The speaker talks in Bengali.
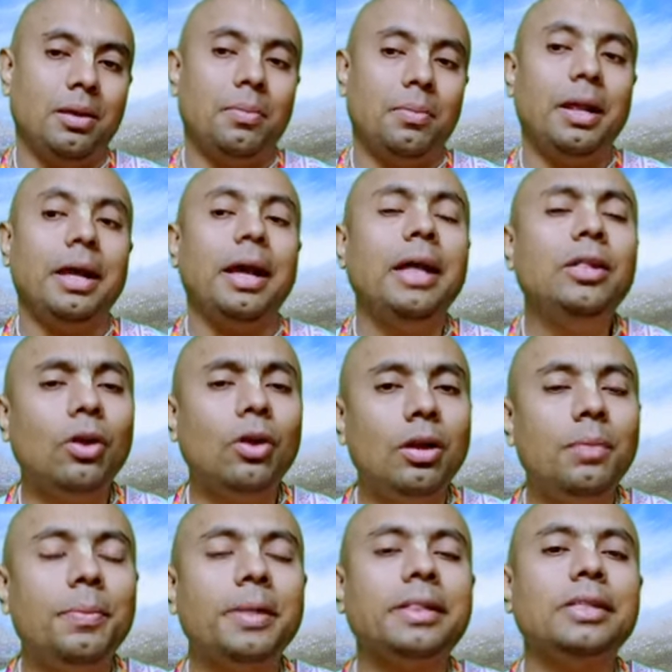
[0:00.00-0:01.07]
ফলে এই
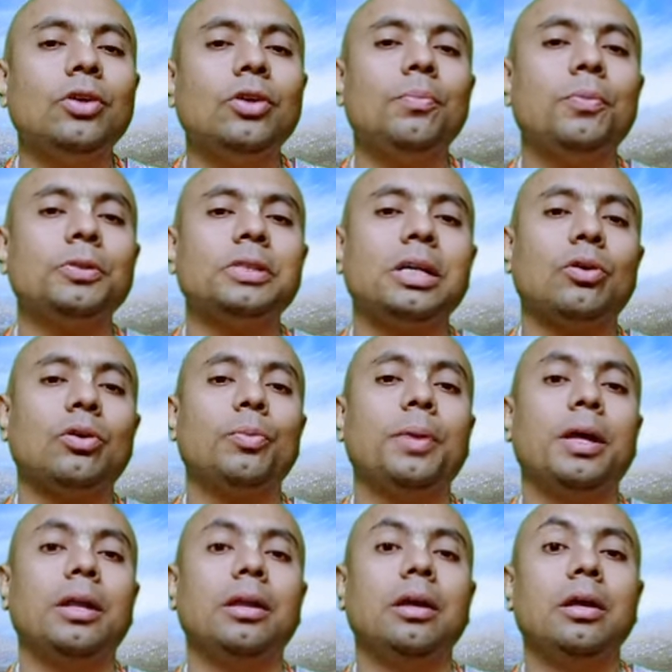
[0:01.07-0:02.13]
ধরনের ব্যক্তি যখন প্রচার
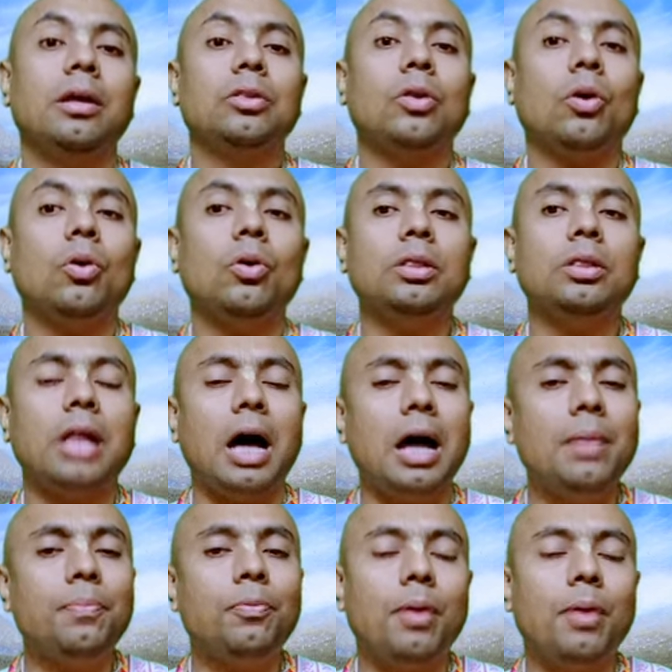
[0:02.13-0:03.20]
করবেন তখন
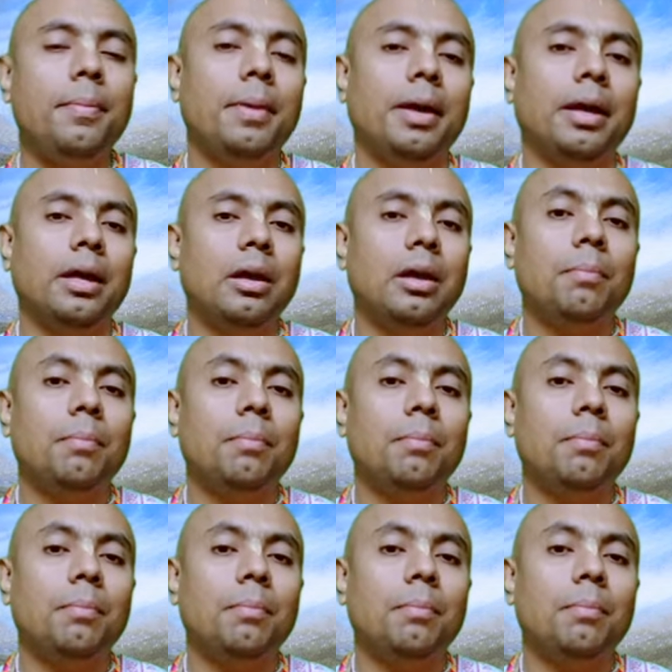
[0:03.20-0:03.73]
তার প্রভাবে